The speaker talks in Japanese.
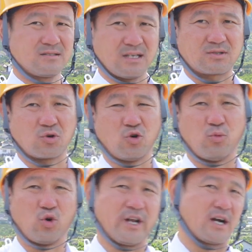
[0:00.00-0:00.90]
ね、それを
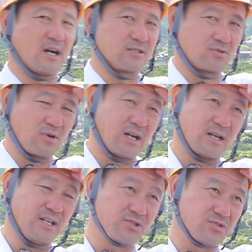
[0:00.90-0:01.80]
覚えなあかんとか
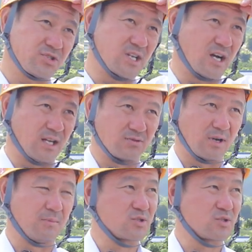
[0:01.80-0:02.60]
練習しなあかんとか、